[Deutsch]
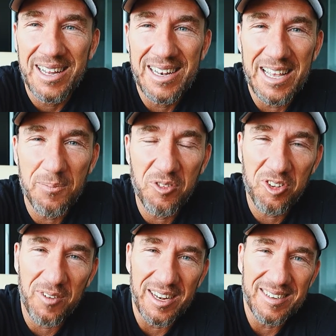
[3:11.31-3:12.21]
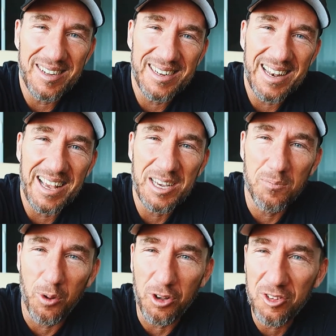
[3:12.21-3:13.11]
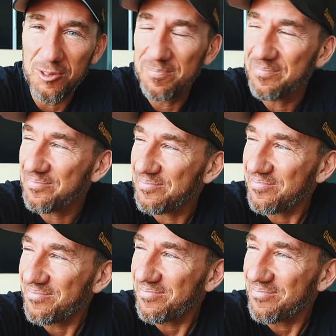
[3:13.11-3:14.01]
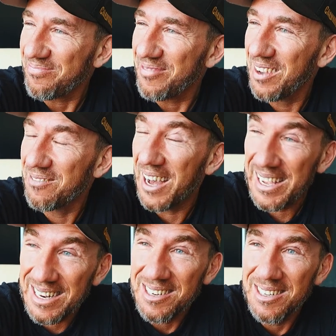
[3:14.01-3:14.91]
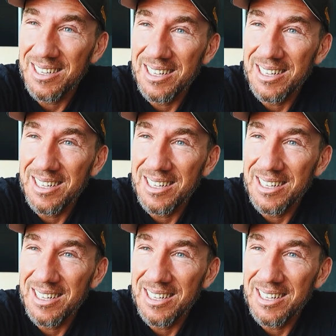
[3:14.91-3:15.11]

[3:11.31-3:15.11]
Lebensqualität like a Boss weil,